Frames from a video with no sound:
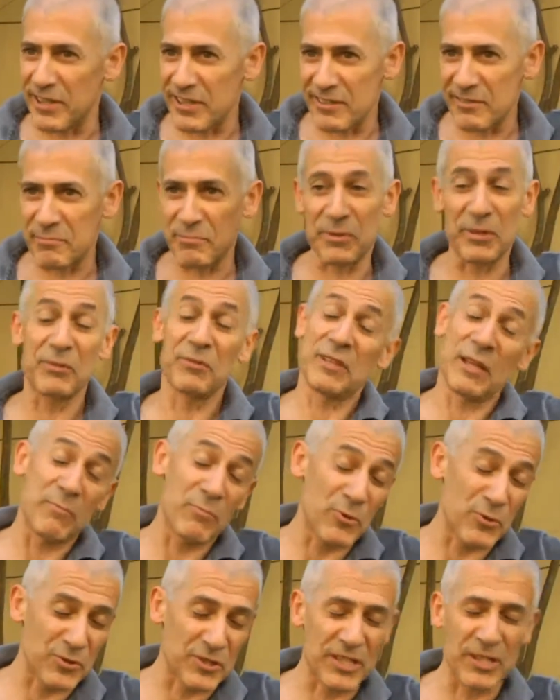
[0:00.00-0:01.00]
ah, pero
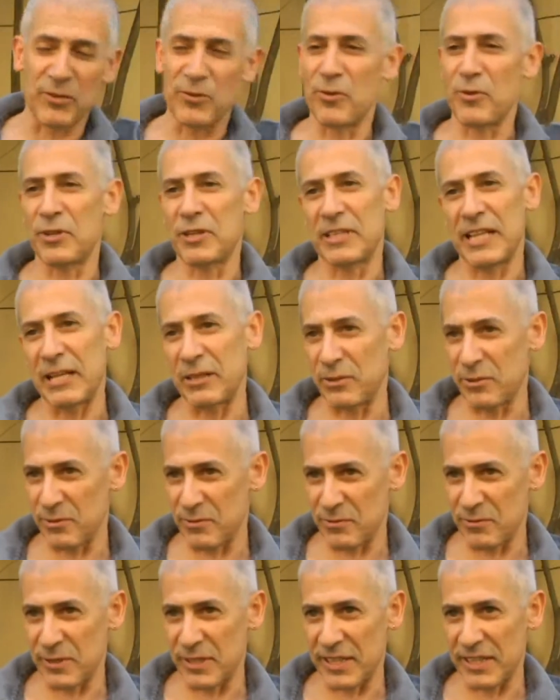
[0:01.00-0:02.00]
tampoco se le conoce
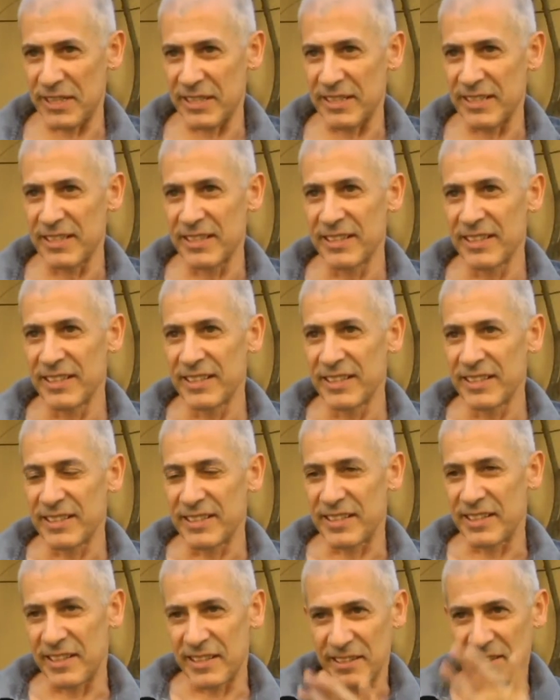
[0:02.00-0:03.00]
tanto fuera
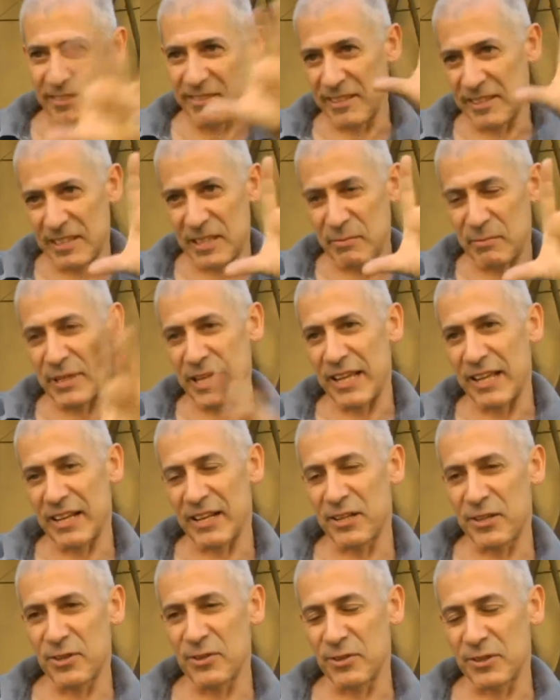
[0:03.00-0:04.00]
de, de, determinadas
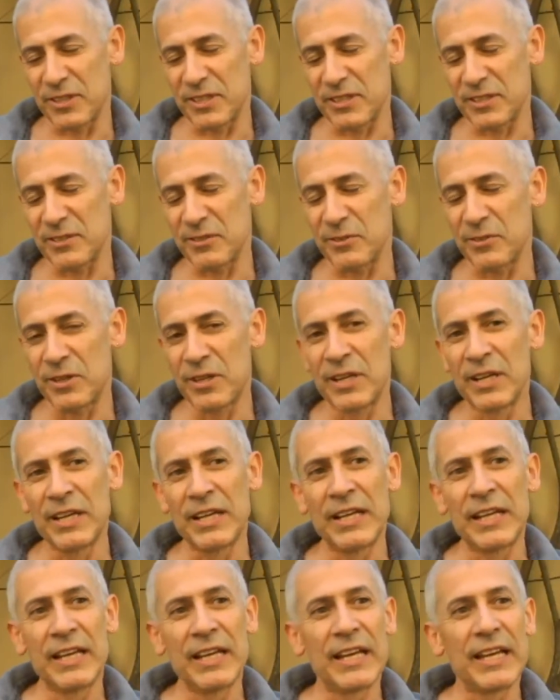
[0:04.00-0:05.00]
regiones, ¿no?
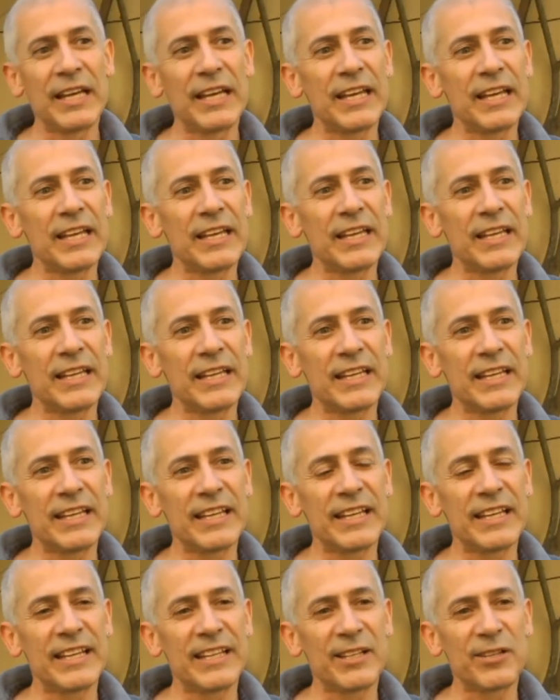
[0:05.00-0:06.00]

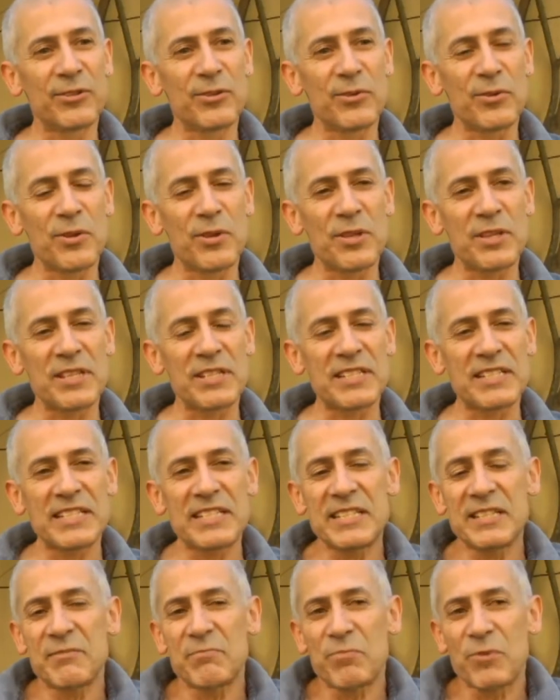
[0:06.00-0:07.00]
entonces
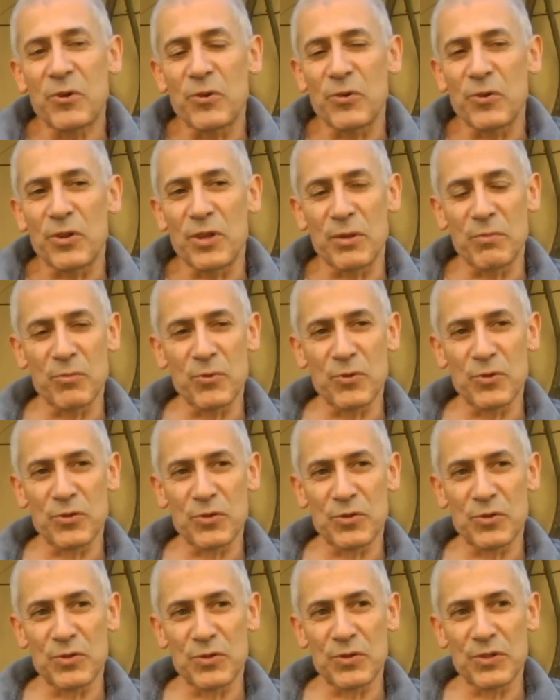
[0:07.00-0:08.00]
sí,
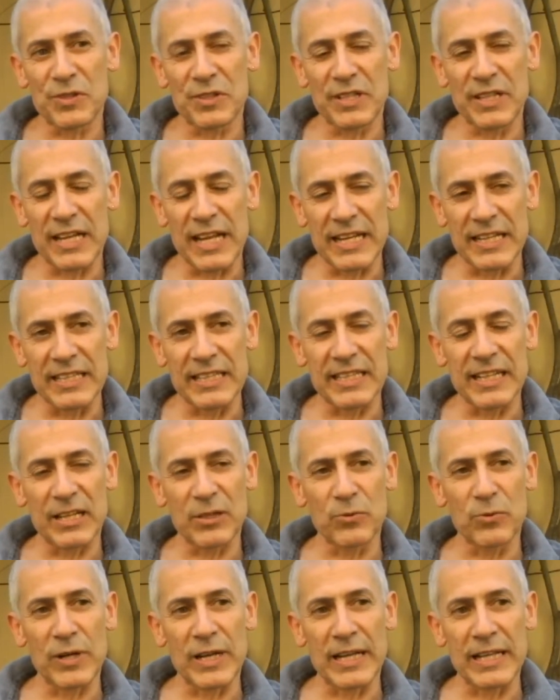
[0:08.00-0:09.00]
conocemos la
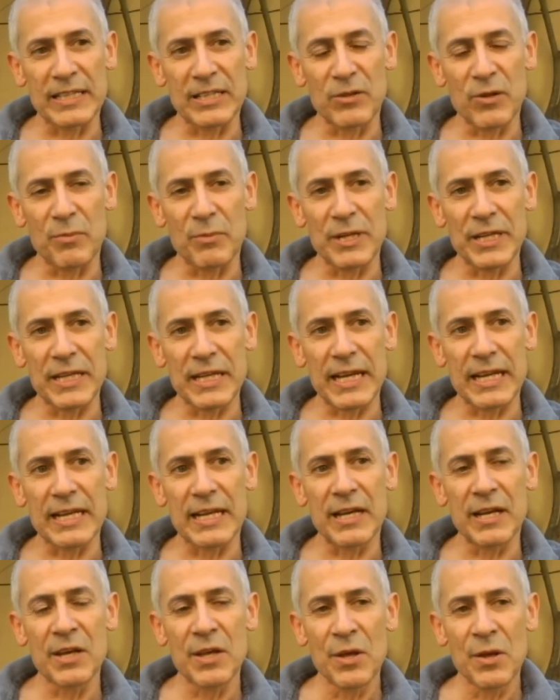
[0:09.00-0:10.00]
literatura
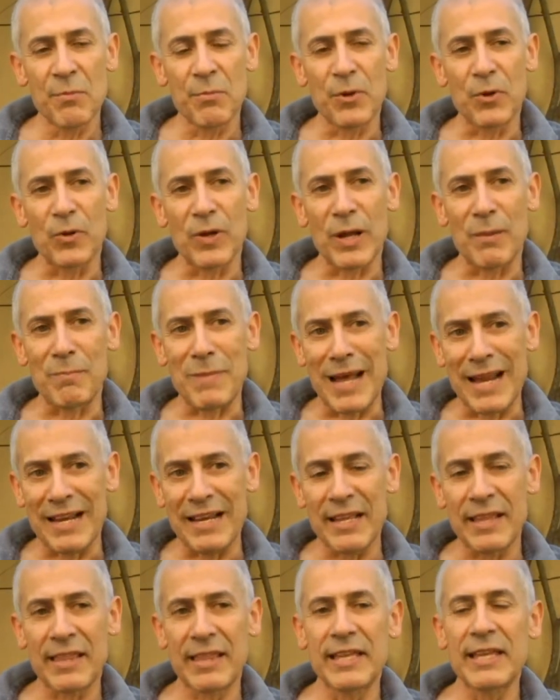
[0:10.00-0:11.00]
latinoamericana, pero la más
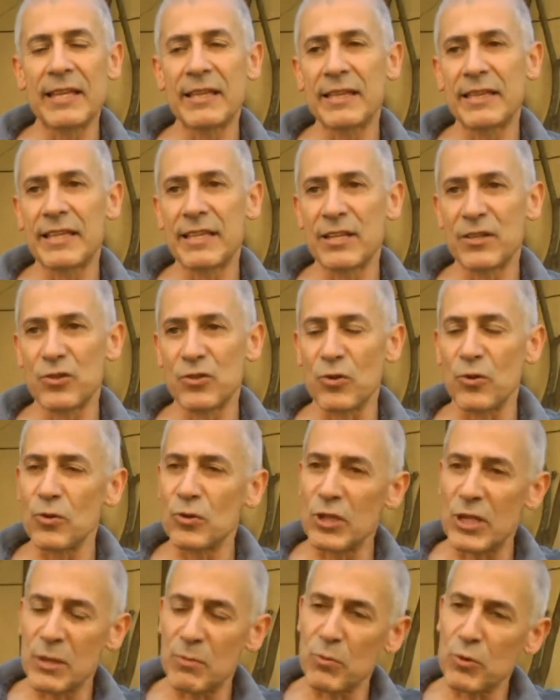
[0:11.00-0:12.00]
reciente
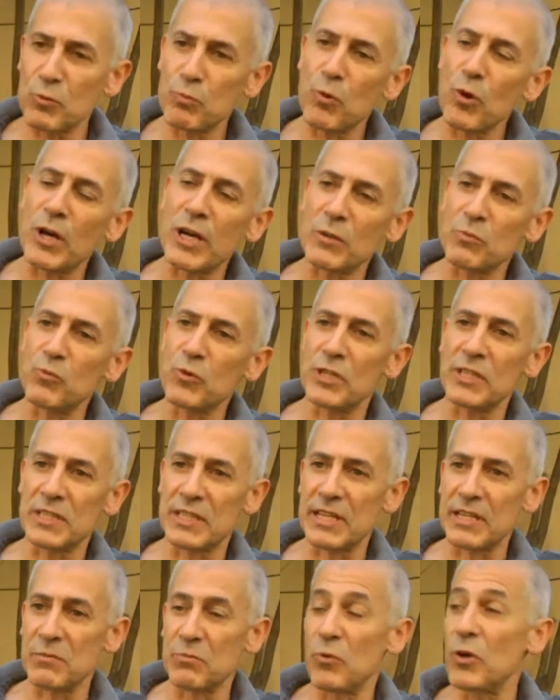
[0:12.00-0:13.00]
solo tenemos pocas
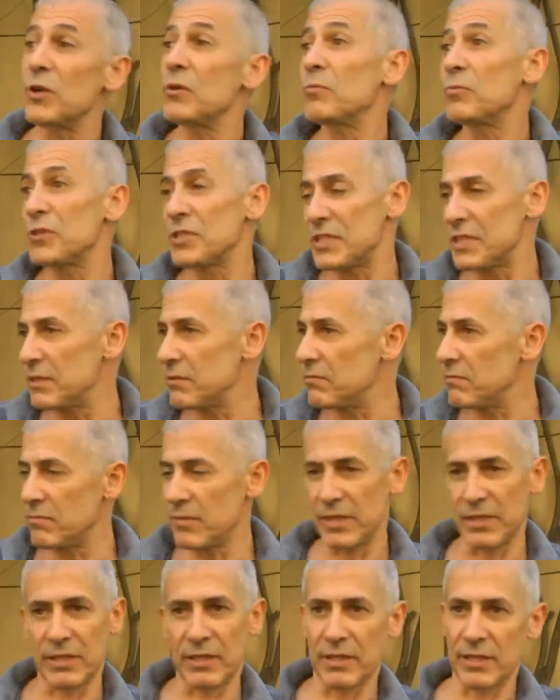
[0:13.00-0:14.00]
muestras. Bueno, pues sí,
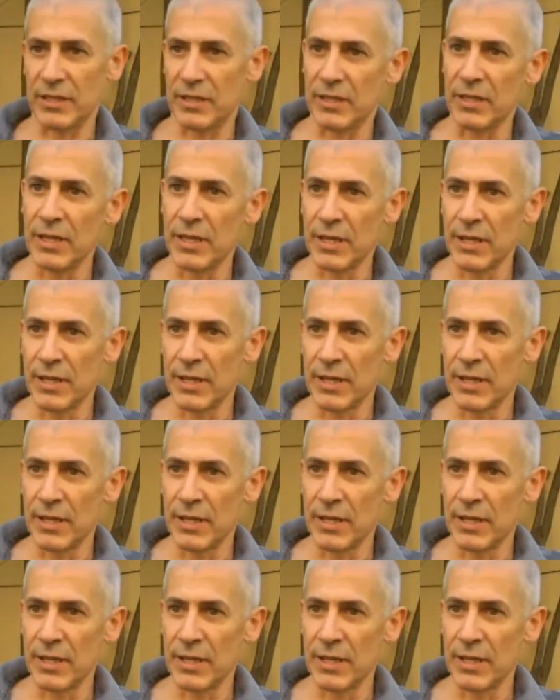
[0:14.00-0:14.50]
eh,